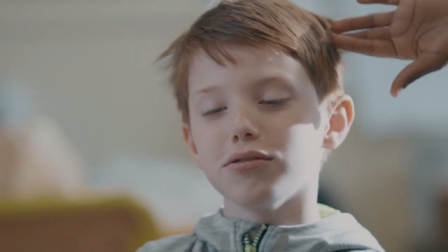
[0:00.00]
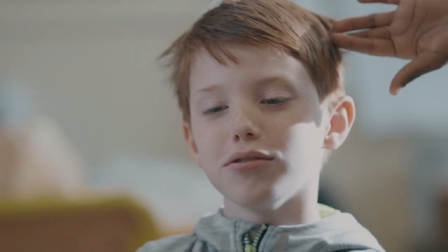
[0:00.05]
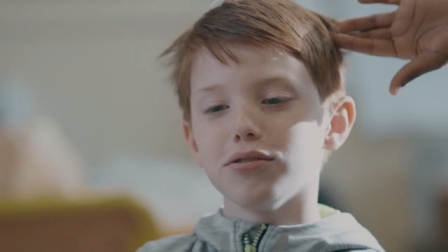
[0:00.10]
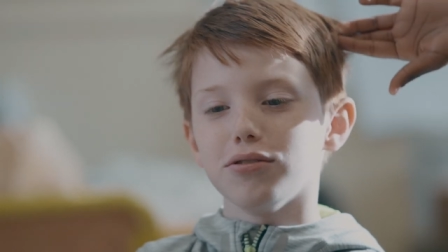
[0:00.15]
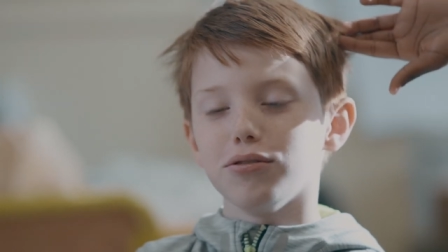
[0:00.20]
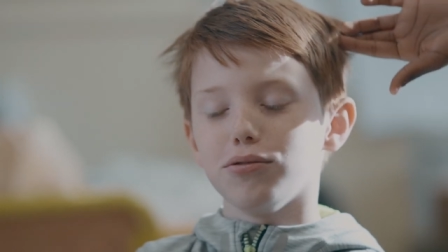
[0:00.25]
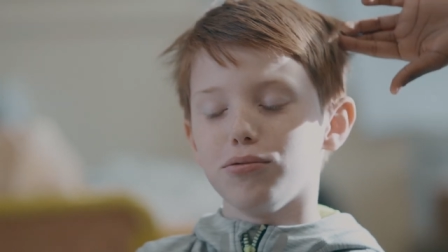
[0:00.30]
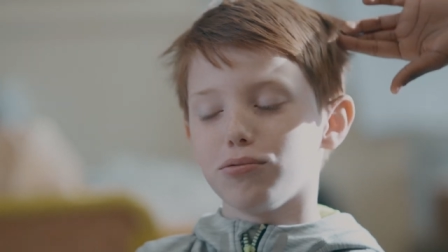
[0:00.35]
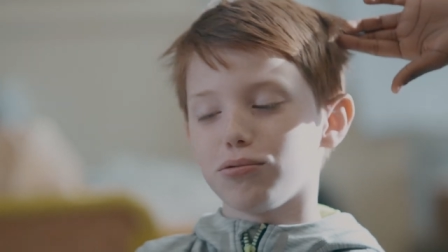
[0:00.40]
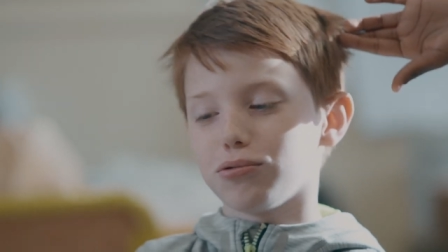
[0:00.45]

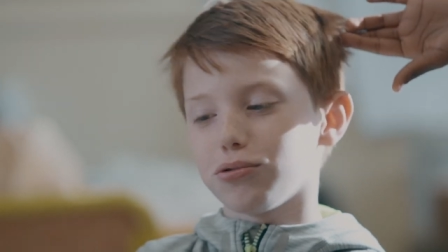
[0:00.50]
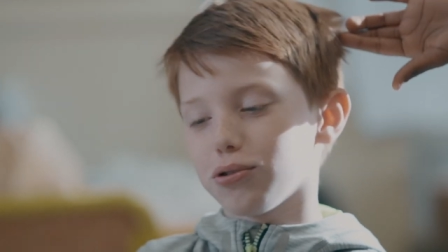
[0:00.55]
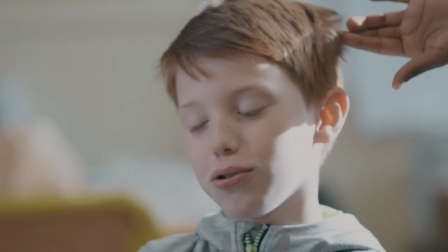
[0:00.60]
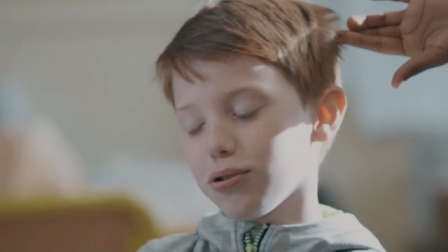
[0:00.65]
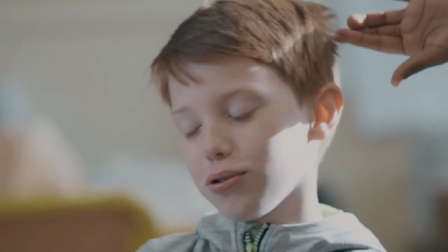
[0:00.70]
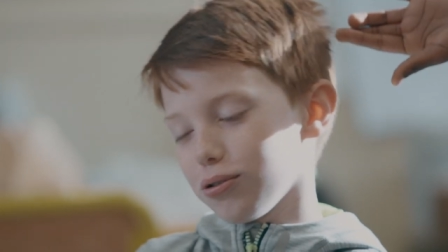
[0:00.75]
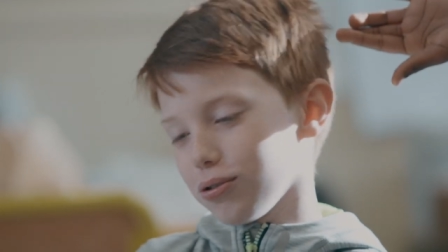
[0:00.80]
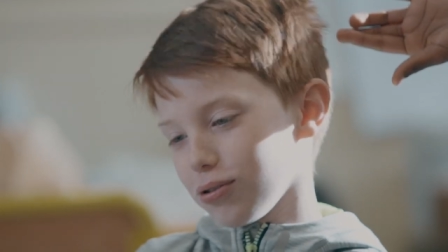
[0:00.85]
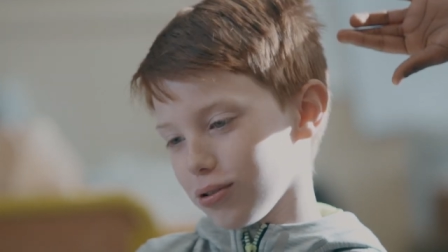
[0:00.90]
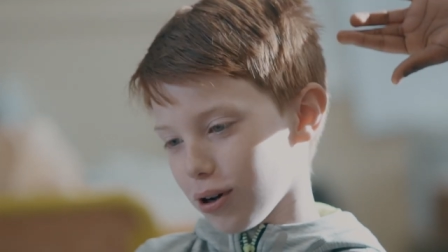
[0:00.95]
Et donc,
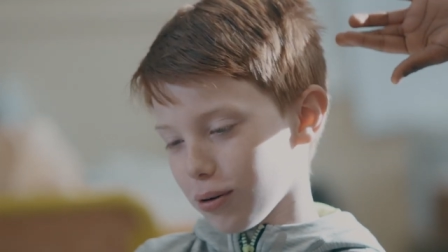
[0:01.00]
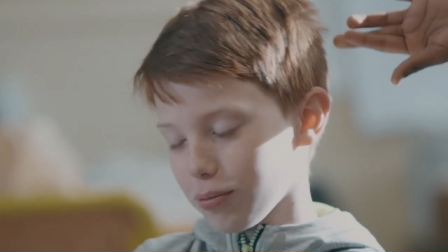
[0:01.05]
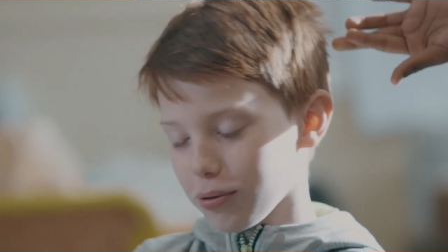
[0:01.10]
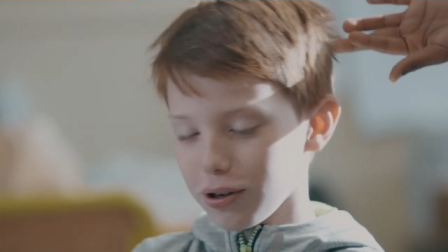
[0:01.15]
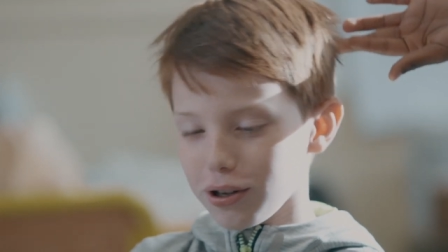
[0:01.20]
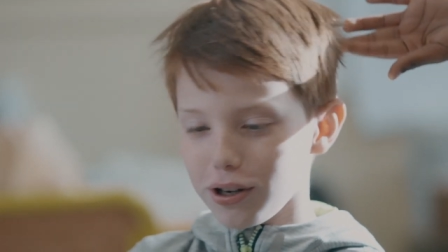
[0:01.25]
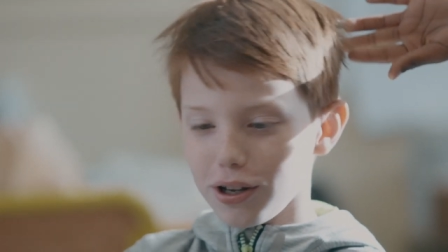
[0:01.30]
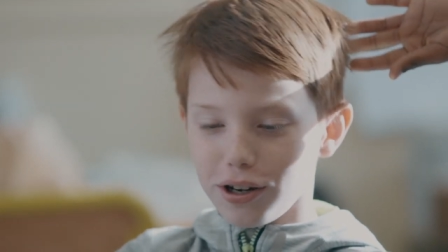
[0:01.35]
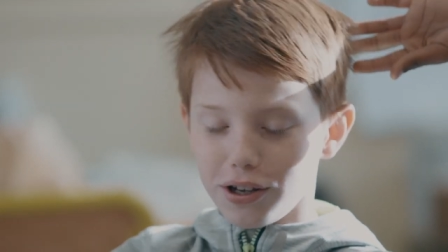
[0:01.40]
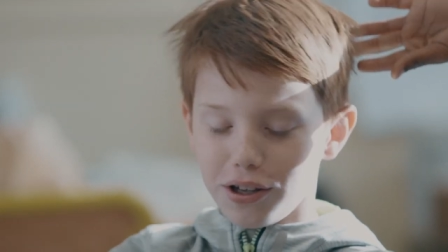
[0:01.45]
euh,
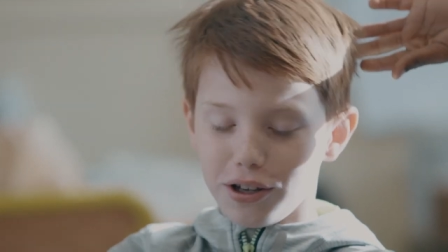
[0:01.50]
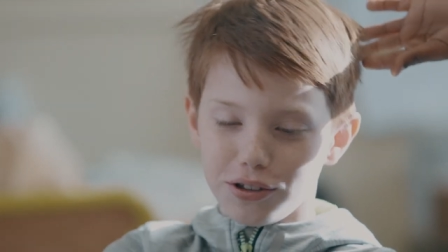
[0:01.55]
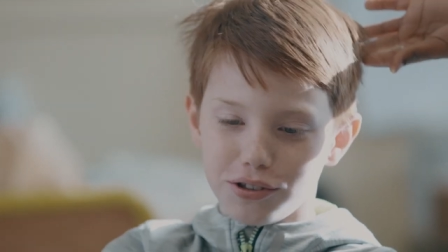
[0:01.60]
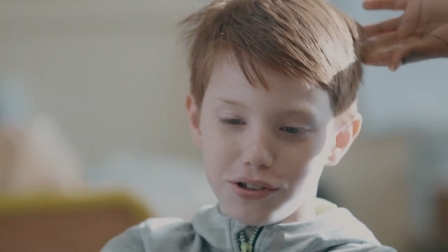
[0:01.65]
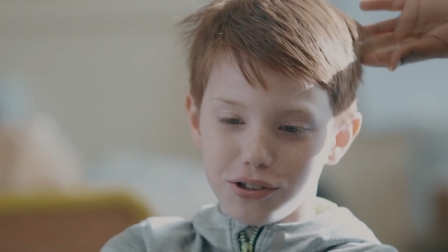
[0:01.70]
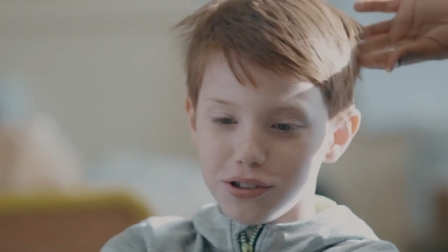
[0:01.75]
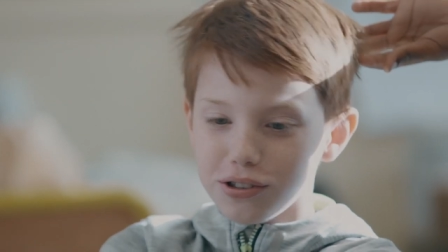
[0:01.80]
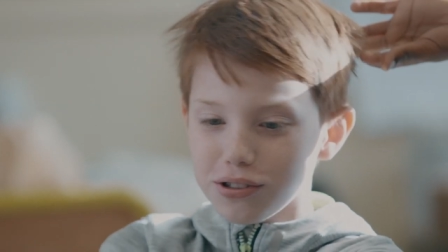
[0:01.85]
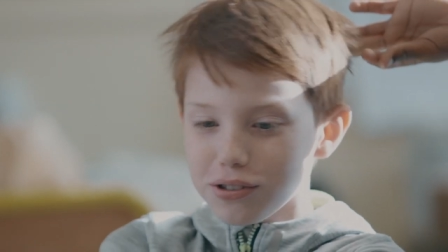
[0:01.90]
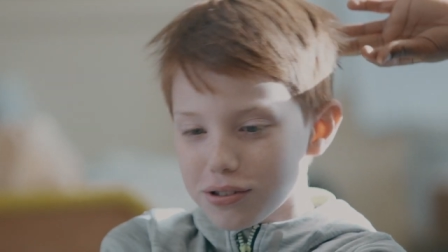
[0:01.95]
après, il a rien
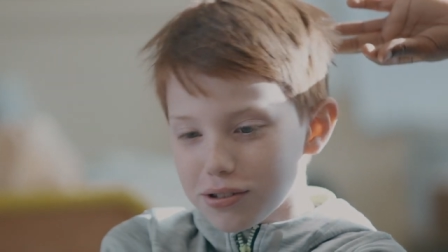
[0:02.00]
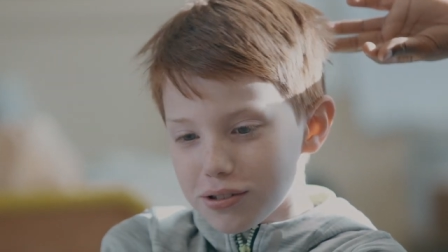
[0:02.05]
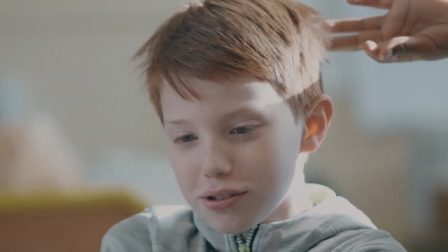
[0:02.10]
dit.